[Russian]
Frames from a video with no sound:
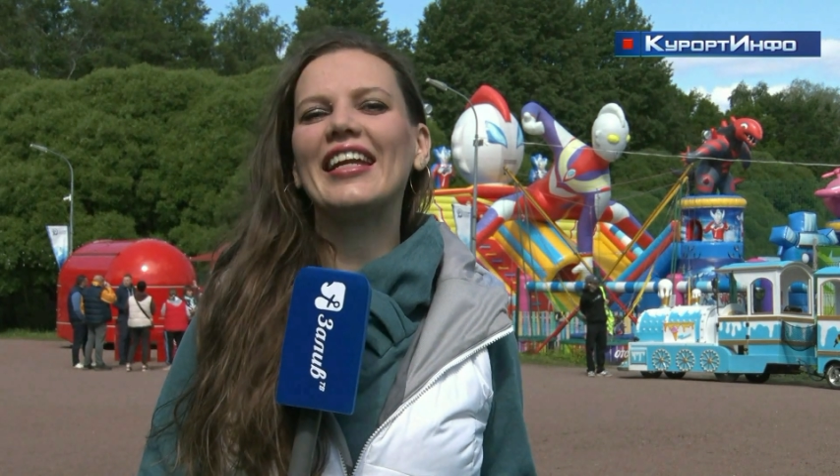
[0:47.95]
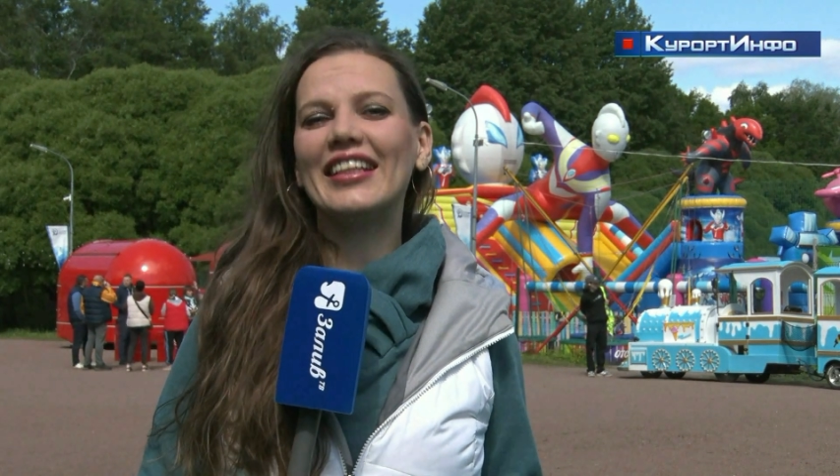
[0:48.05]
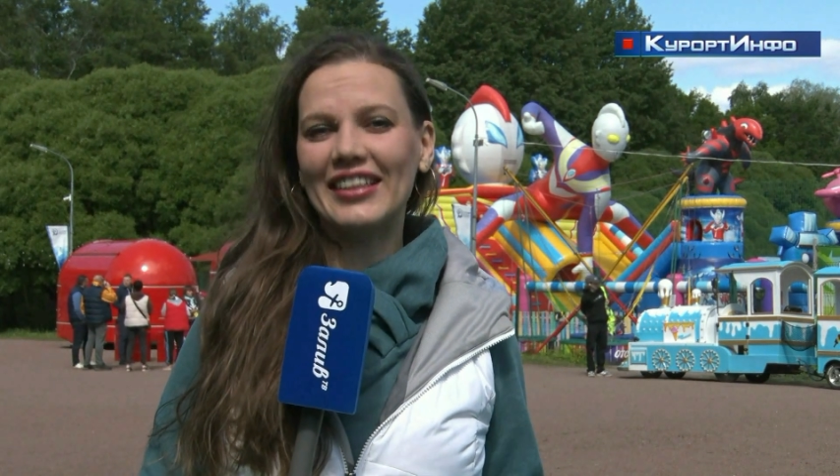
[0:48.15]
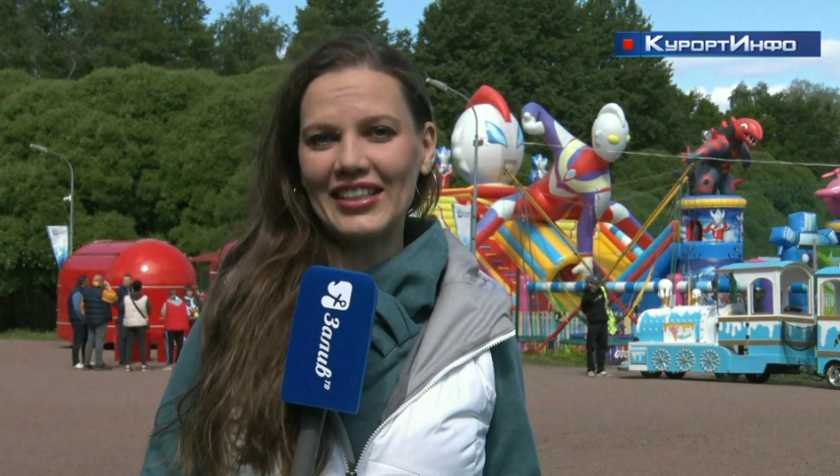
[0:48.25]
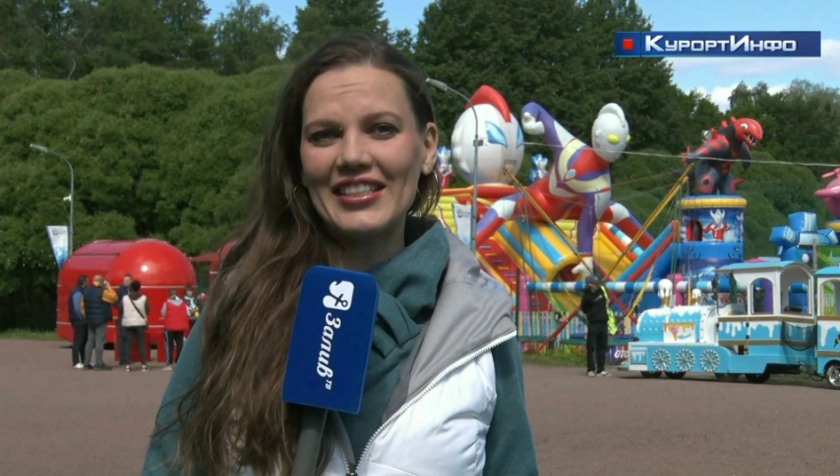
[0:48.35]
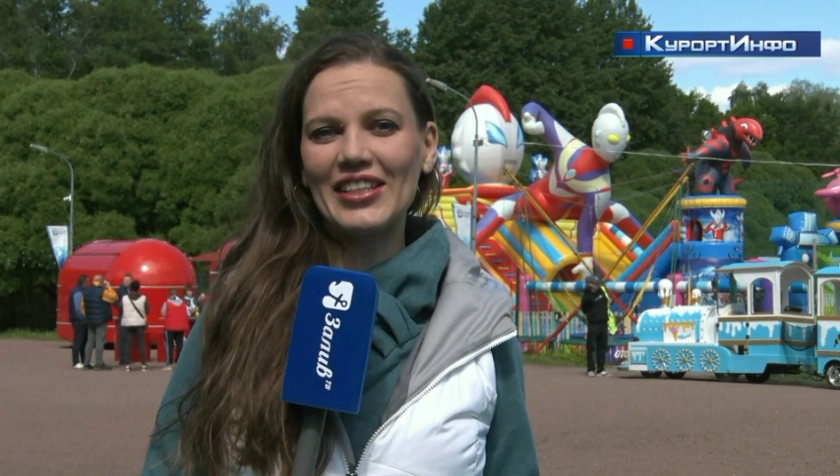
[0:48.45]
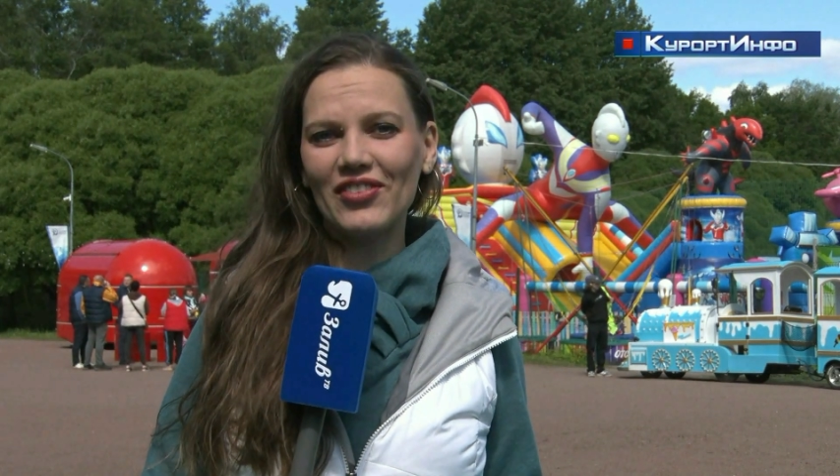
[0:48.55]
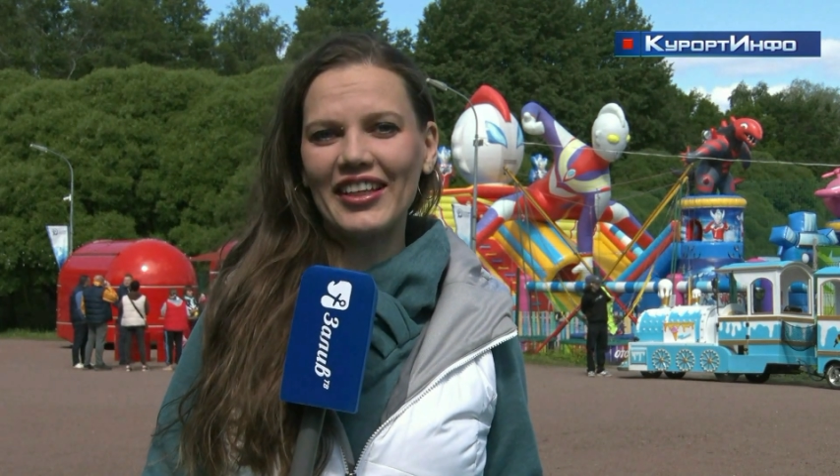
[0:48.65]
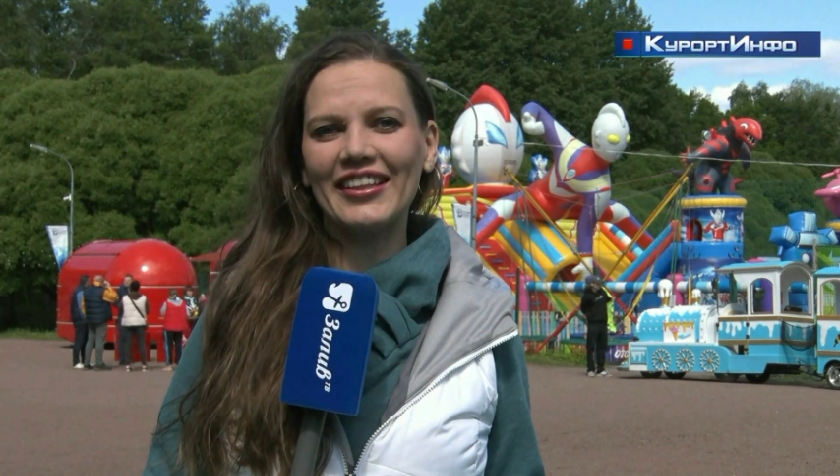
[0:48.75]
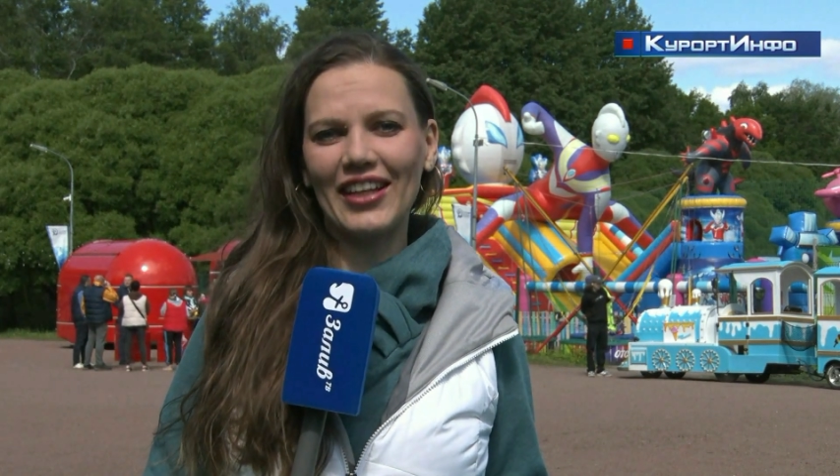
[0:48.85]
для
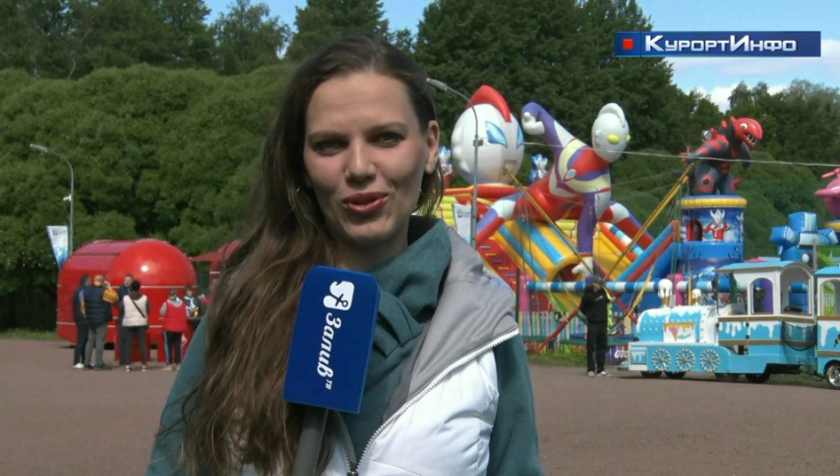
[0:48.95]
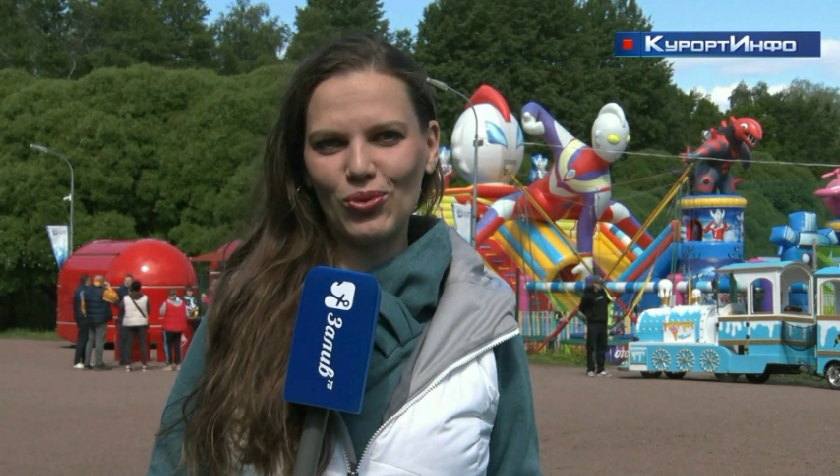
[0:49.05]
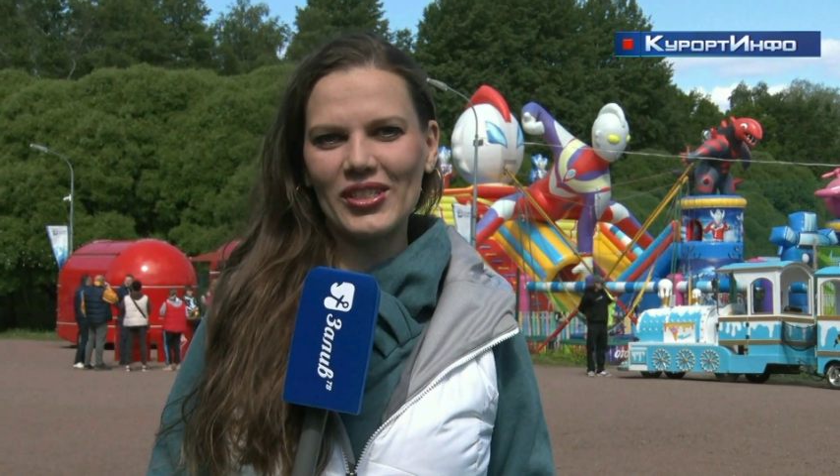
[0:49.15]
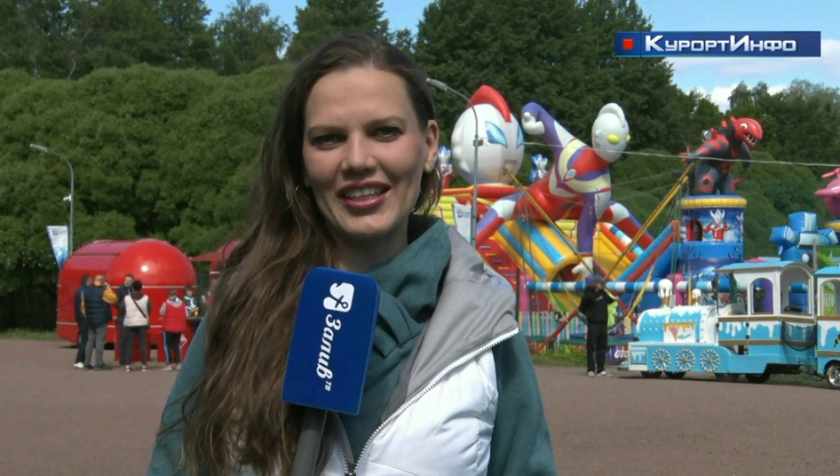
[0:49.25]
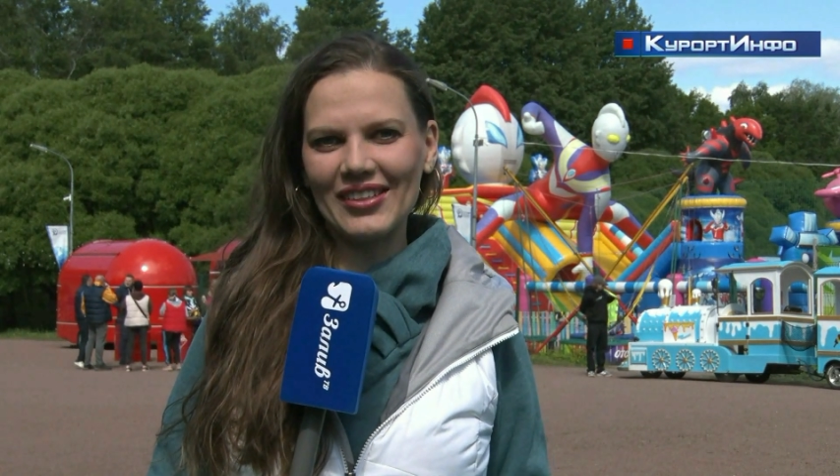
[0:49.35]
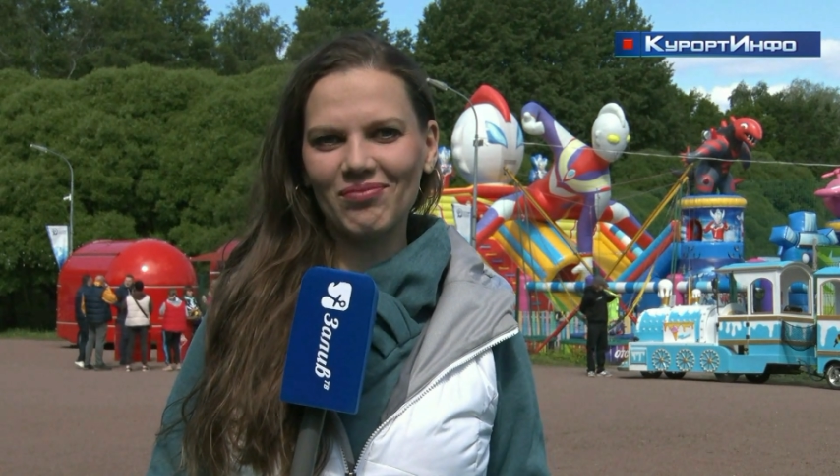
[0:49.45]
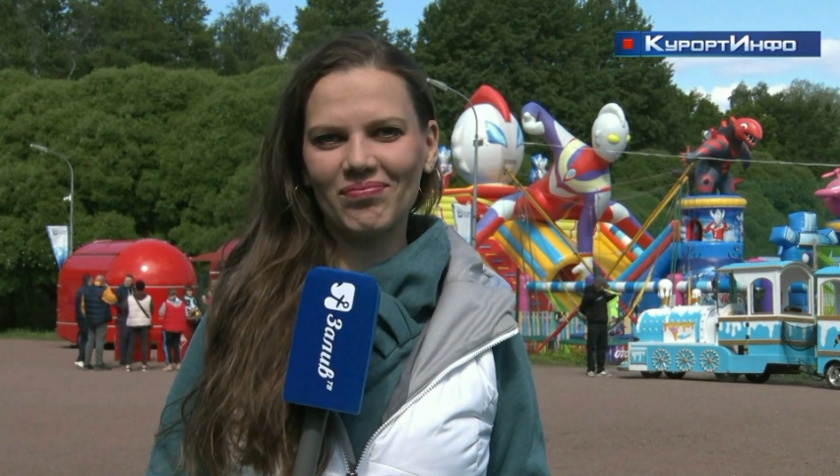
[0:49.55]
интенсивной нагрузки.